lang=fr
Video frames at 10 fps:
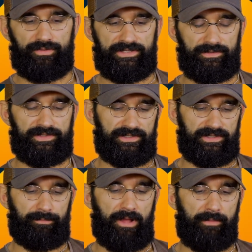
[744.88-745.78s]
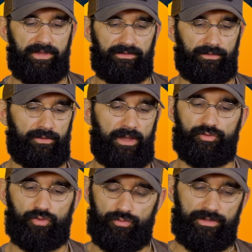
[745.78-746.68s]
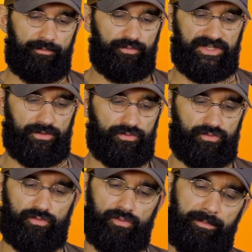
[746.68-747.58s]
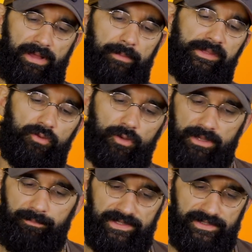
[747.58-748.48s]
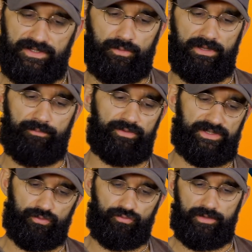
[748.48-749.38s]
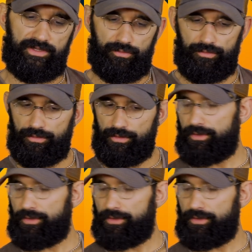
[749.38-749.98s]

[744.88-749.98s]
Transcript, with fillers: puissance, c'est les paramètres absolus de la puissance, sont les paramètres de répétition de la puissance ou les deux